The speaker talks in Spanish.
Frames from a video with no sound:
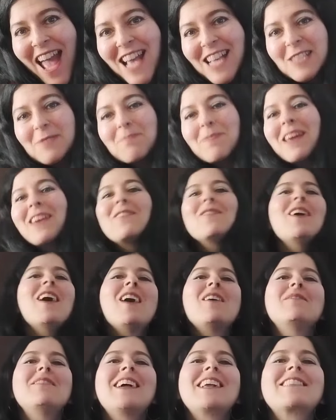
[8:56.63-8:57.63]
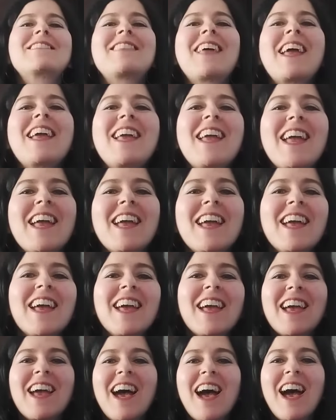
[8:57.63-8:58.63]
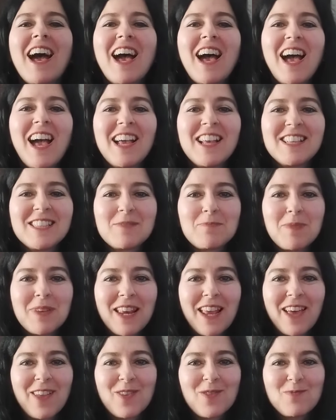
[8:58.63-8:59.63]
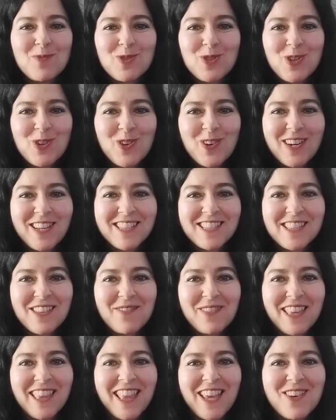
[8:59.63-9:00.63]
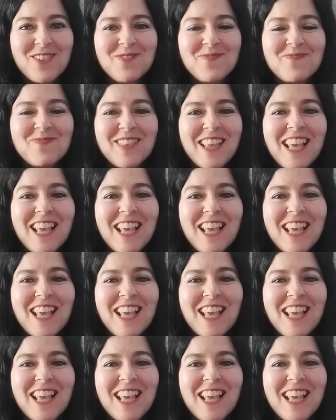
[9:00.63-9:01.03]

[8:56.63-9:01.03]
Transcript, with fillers: Espero haberte inspirado mucho con este video.